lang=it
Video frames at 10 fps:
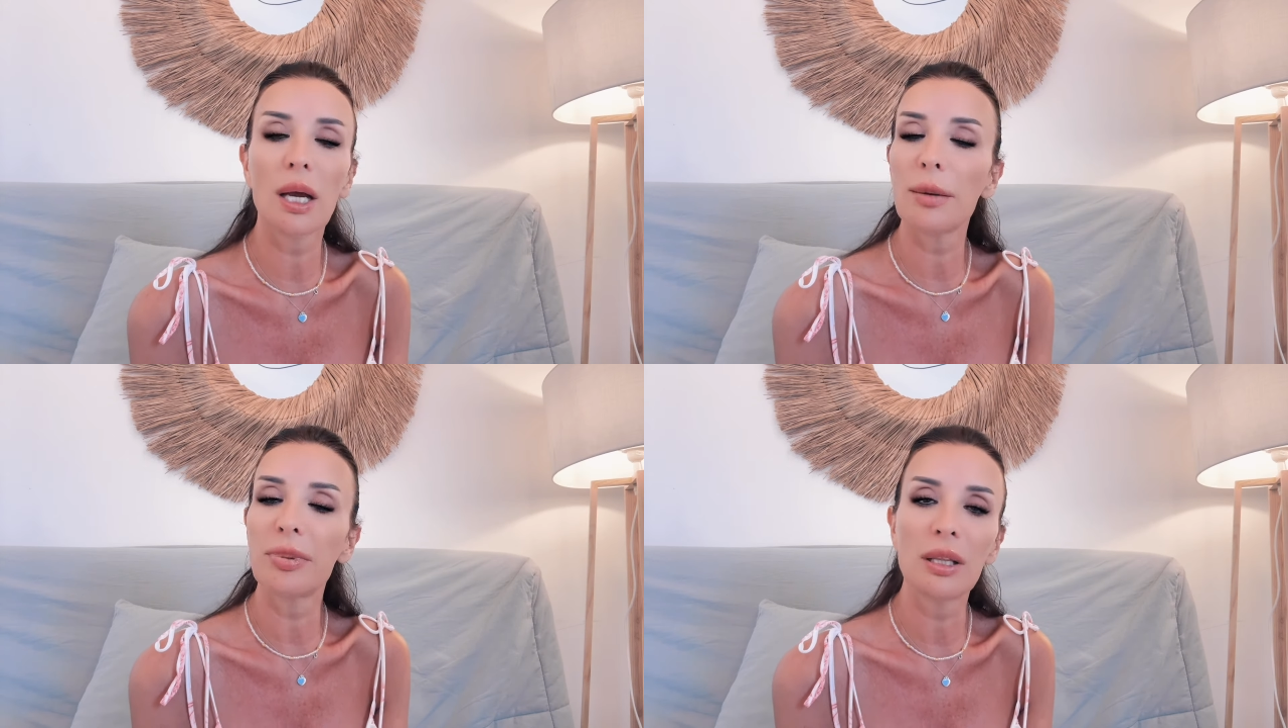
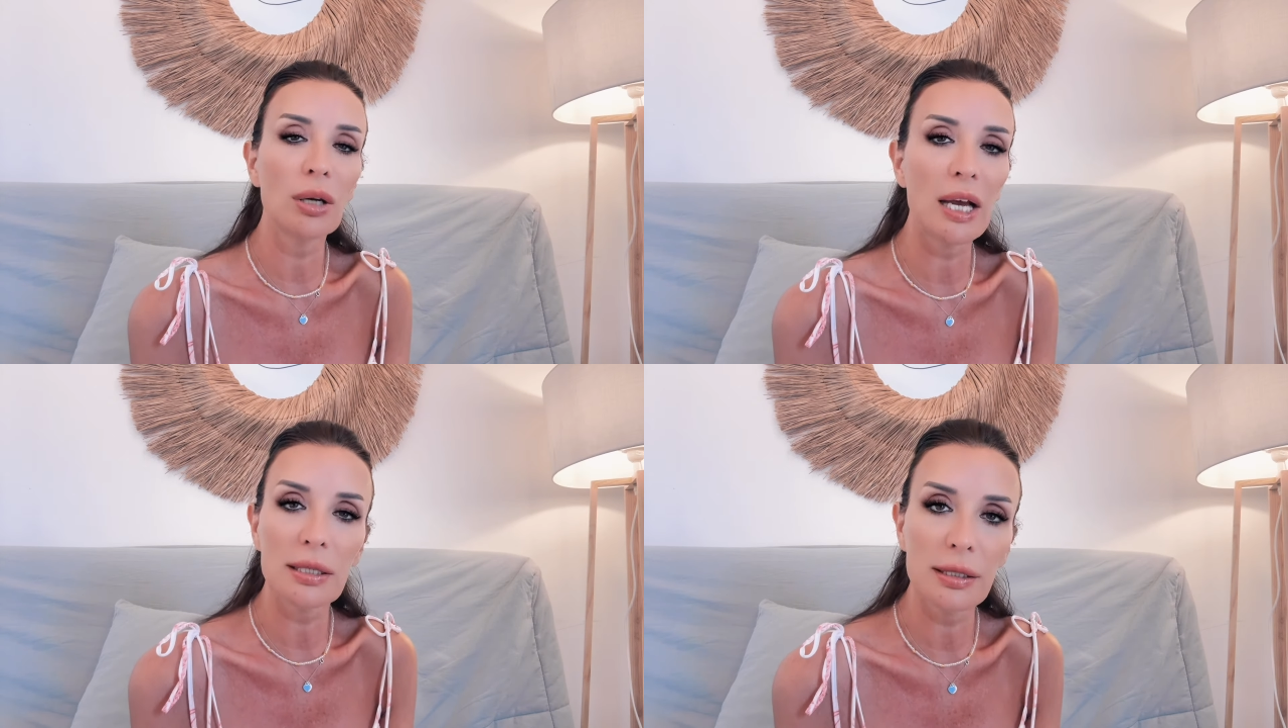
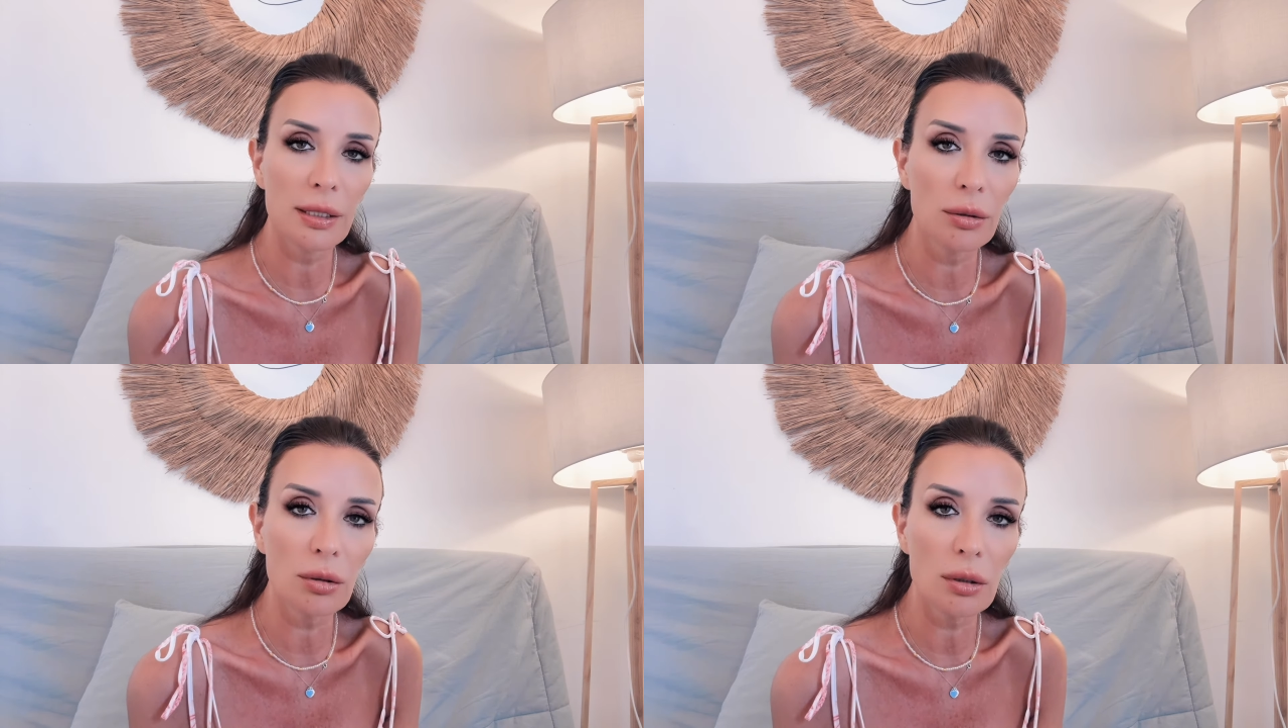
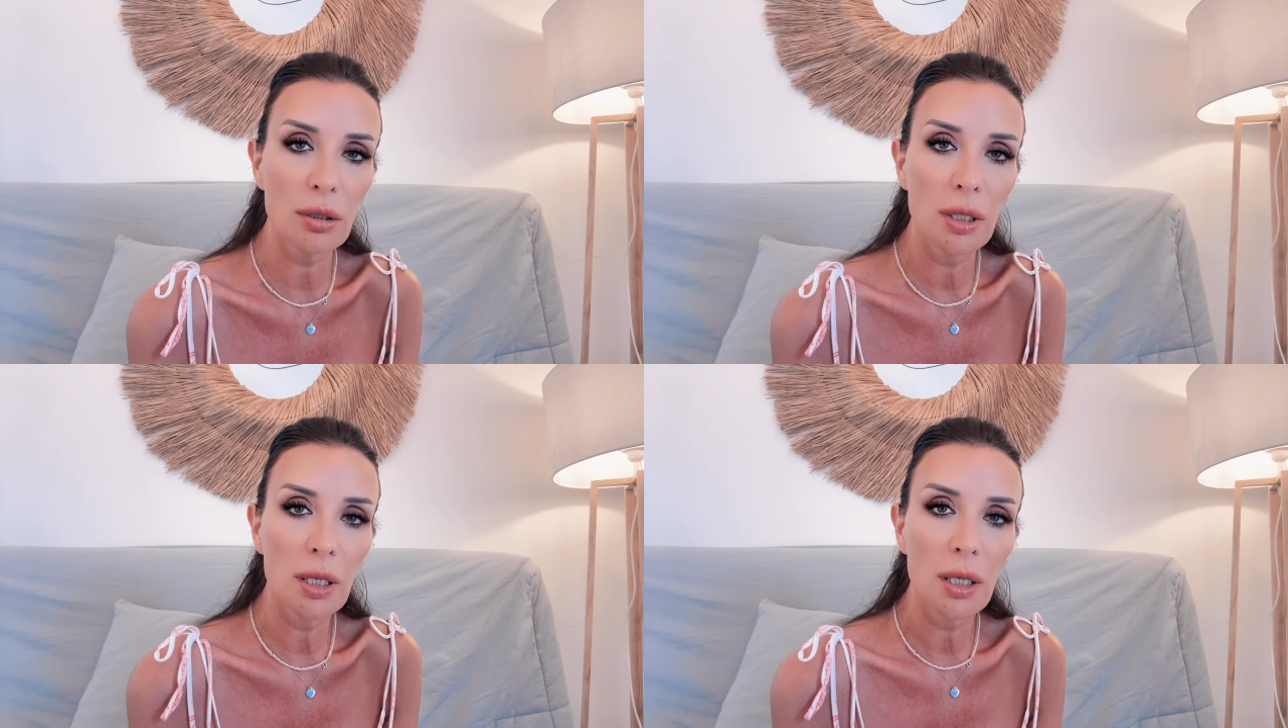capitolassero
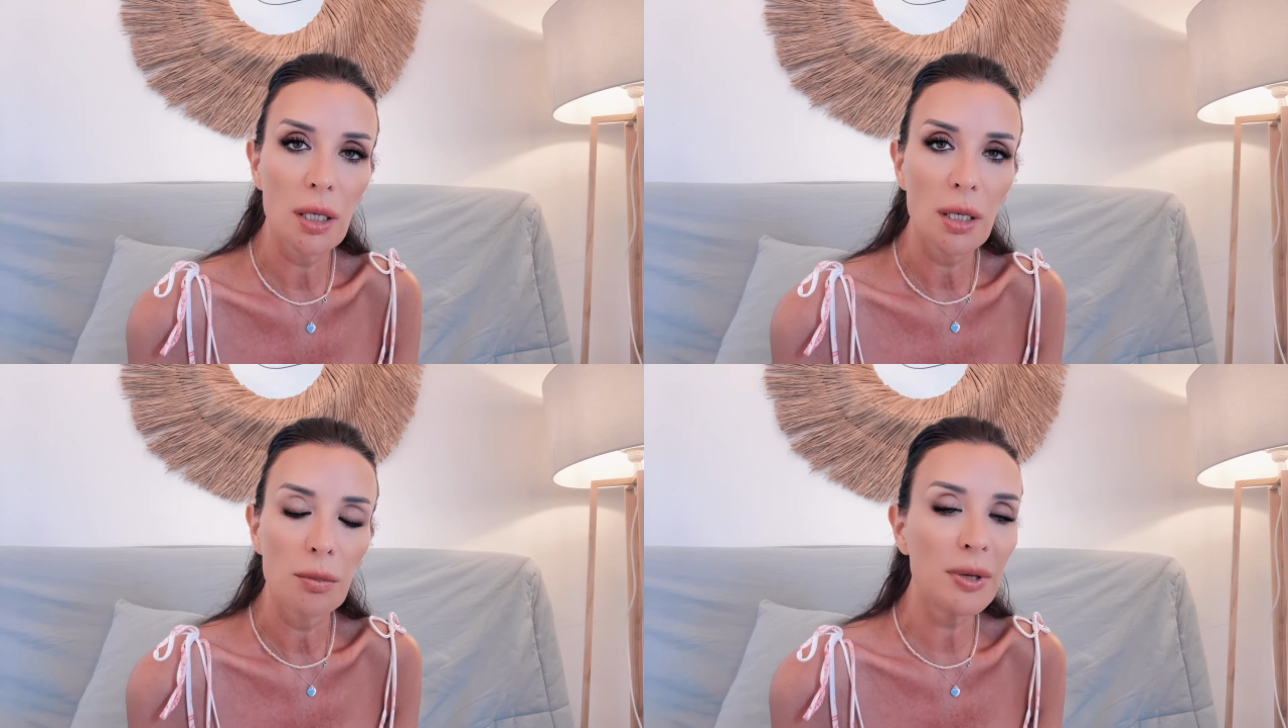
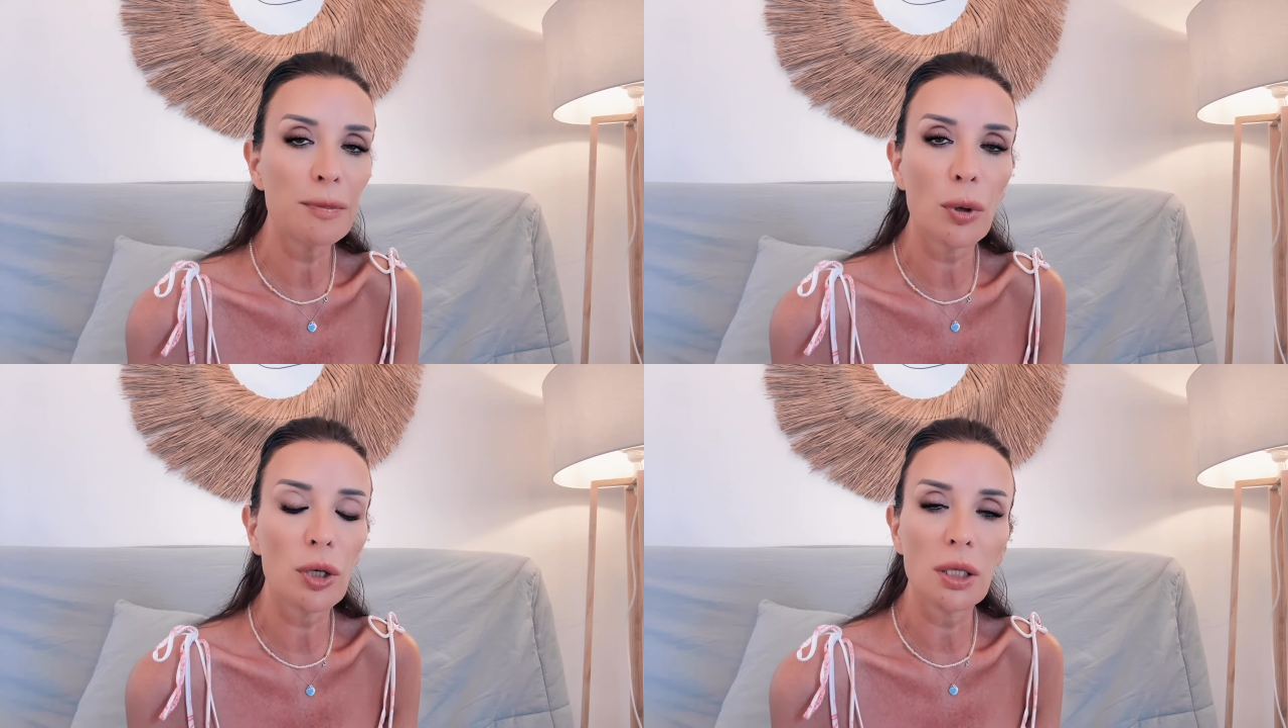per
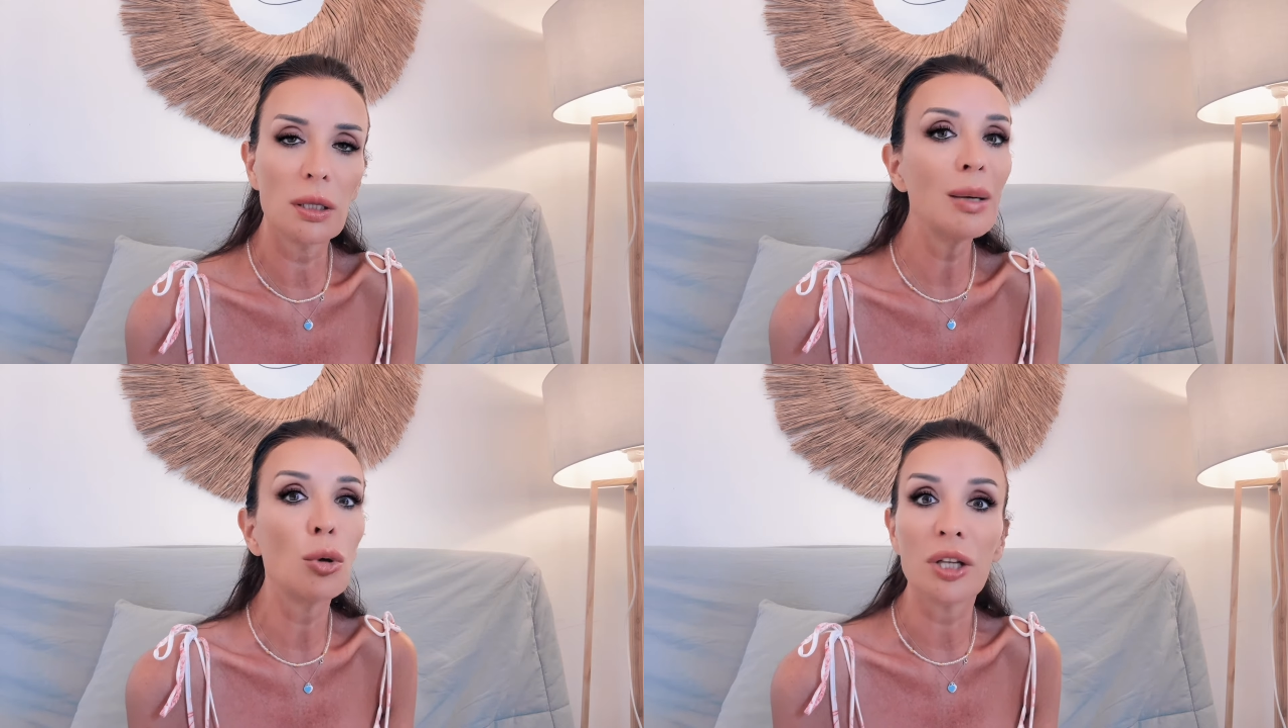poi
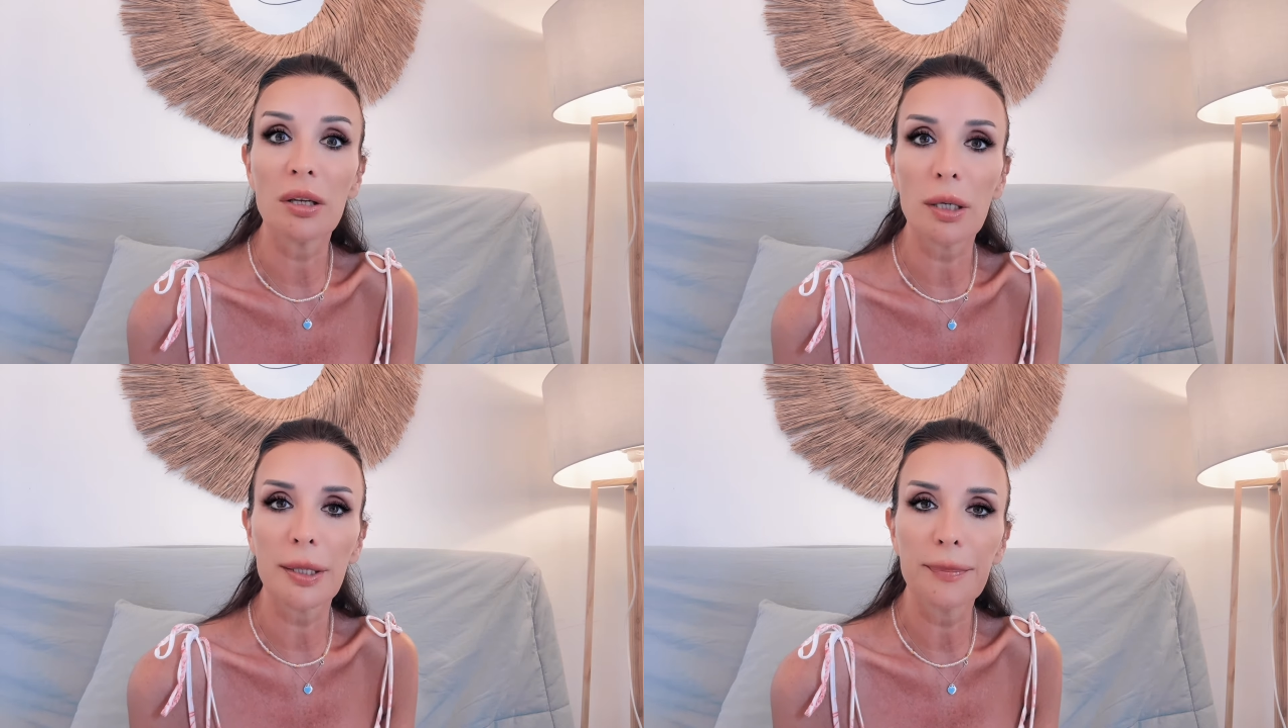
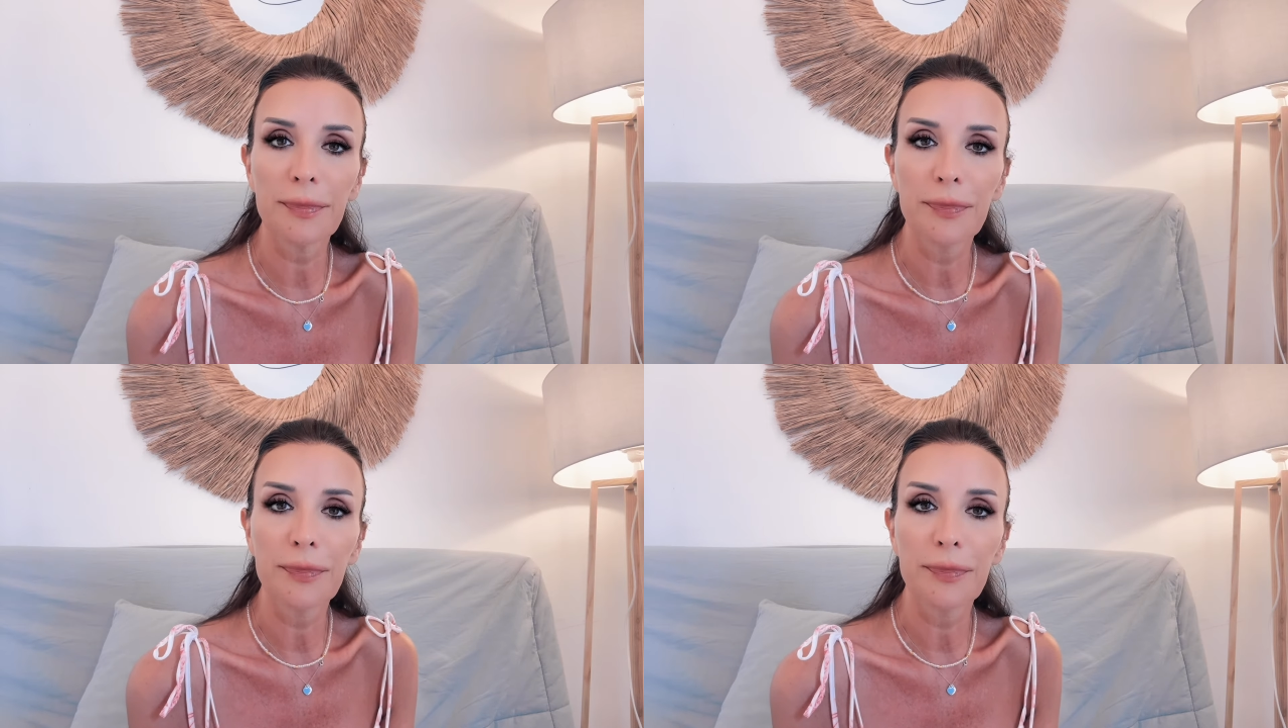demolirle.